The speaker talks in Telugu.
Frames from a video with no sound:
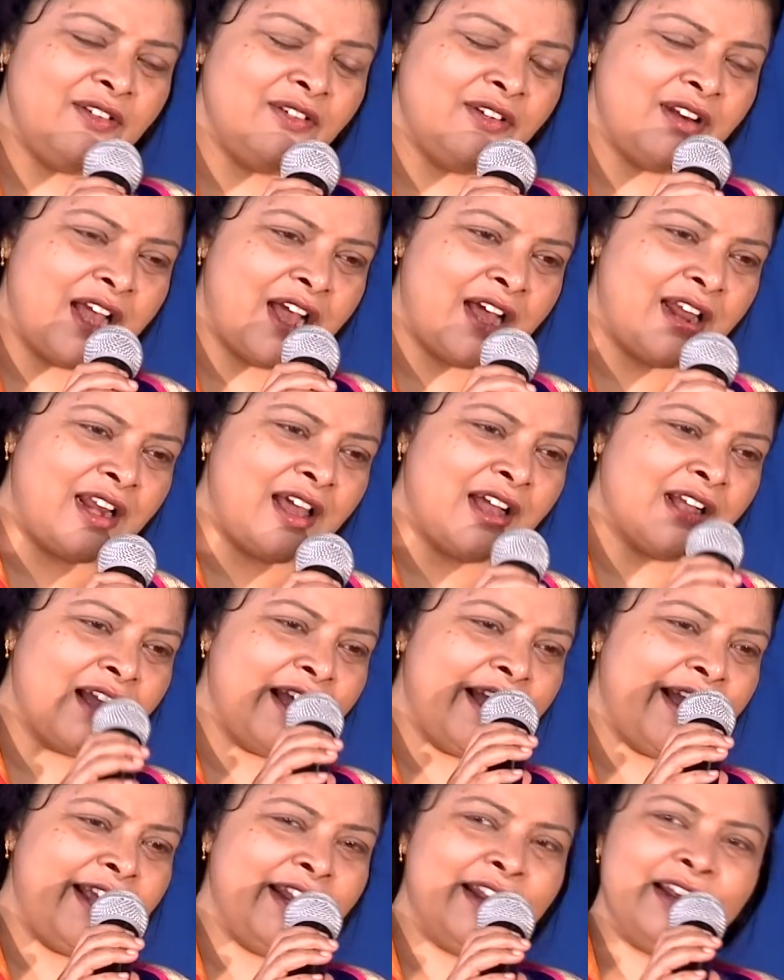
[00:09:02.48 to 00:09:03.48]
నేను నాలాగా
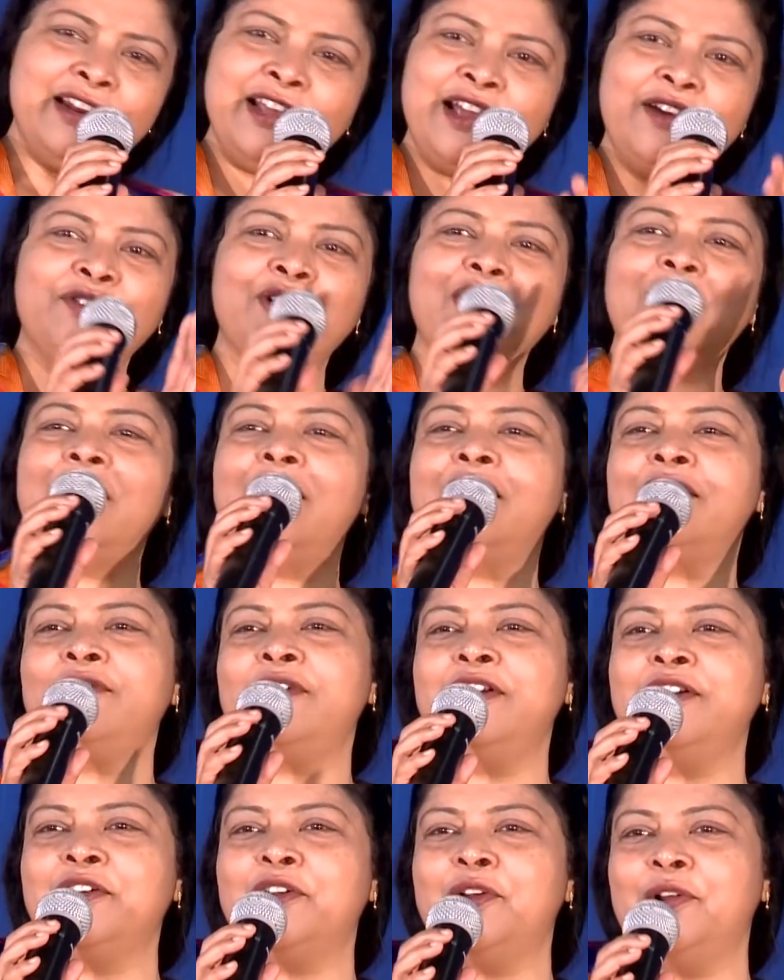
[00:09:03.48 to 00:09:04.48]
ఆయన అని ఎవరు లేరు
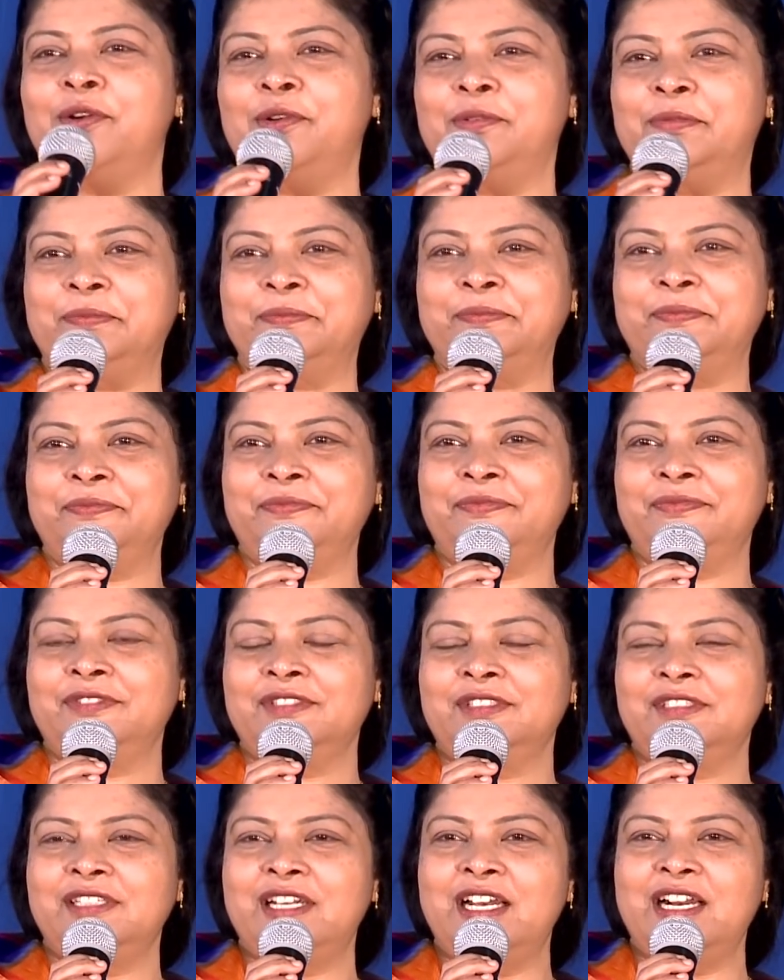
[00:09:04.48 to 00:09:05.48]
ఇంట్లో
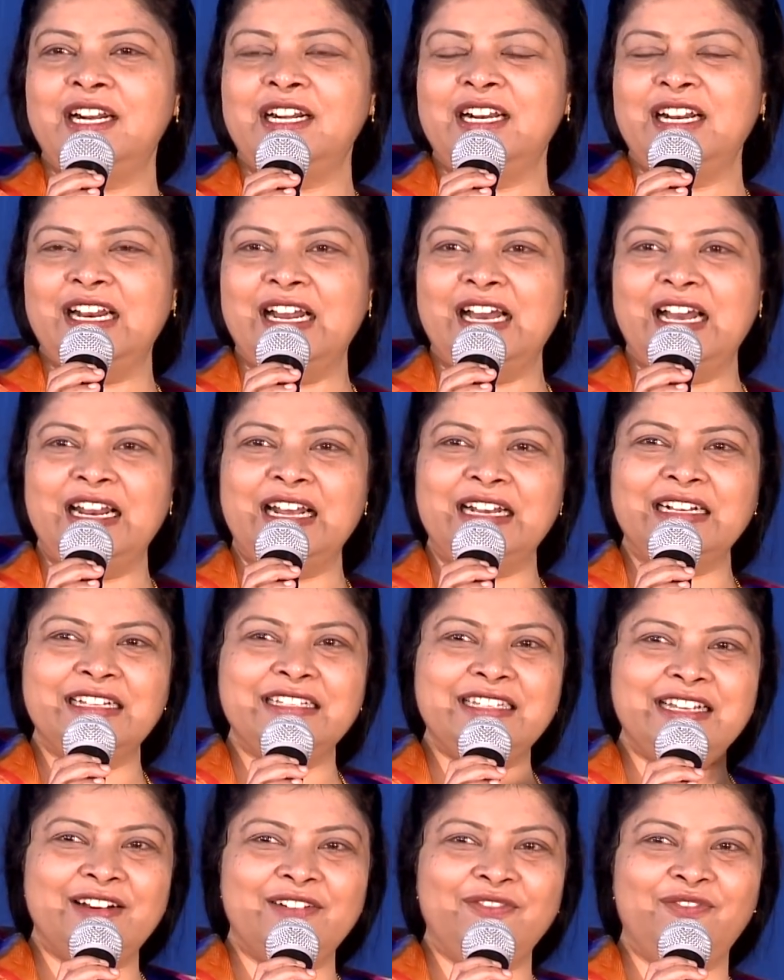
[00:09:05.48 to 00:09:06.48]
నేనంటే నాలాగా
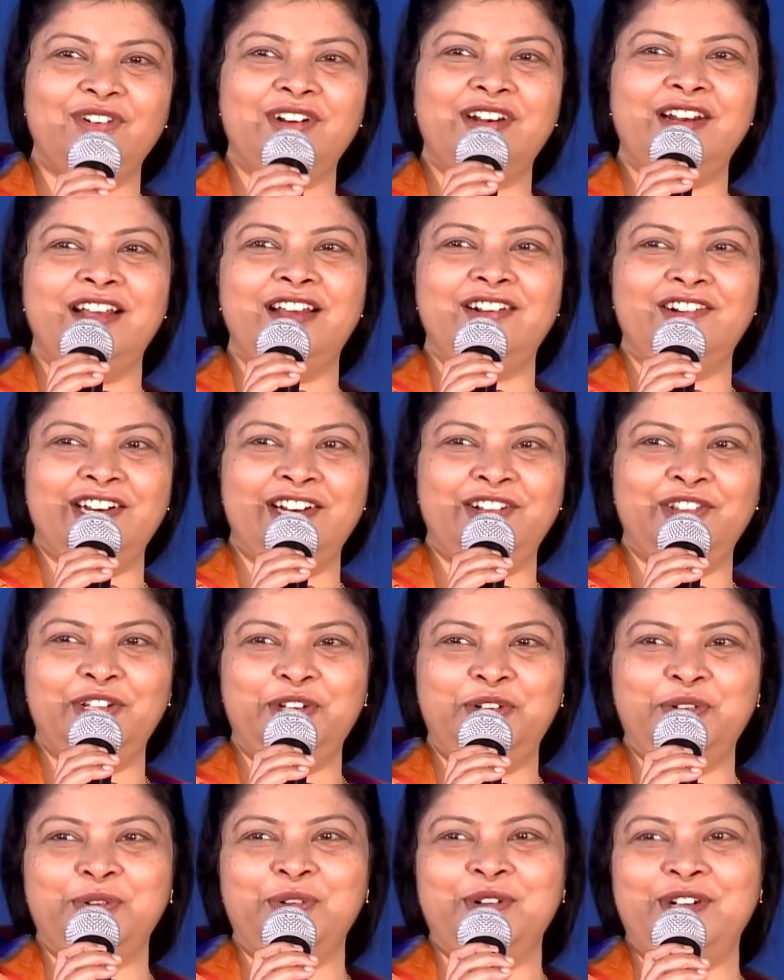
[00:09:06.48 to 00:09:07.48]
ఎవరు లేరు అని
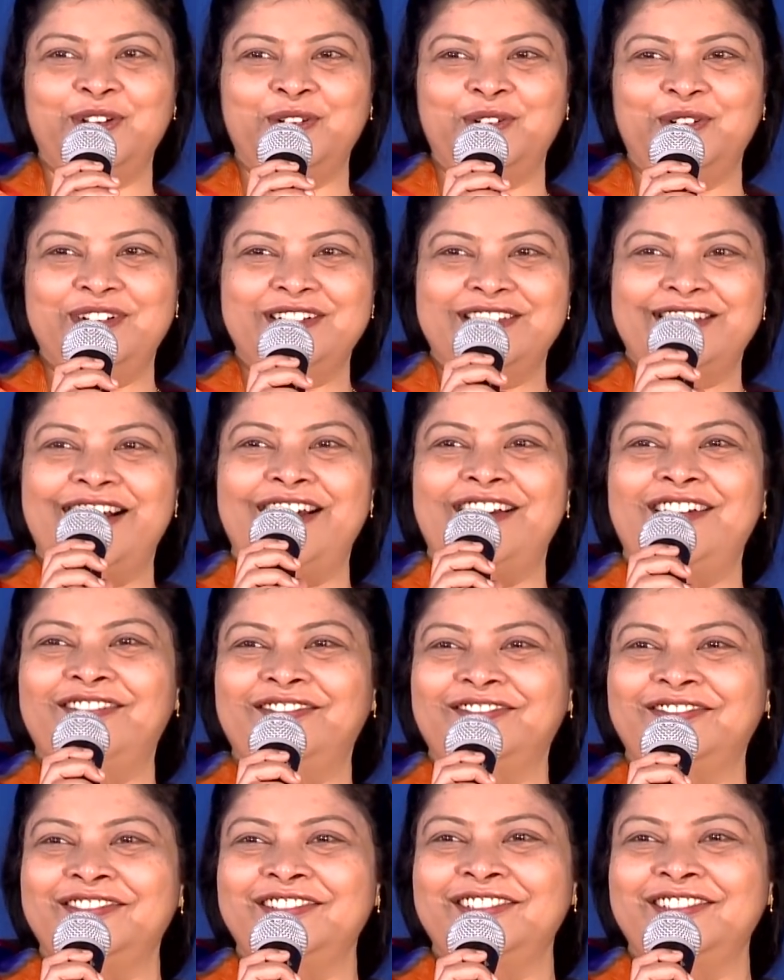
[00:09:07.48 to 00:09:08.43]
తిట్టుకుంటా కొన్నిసార్లు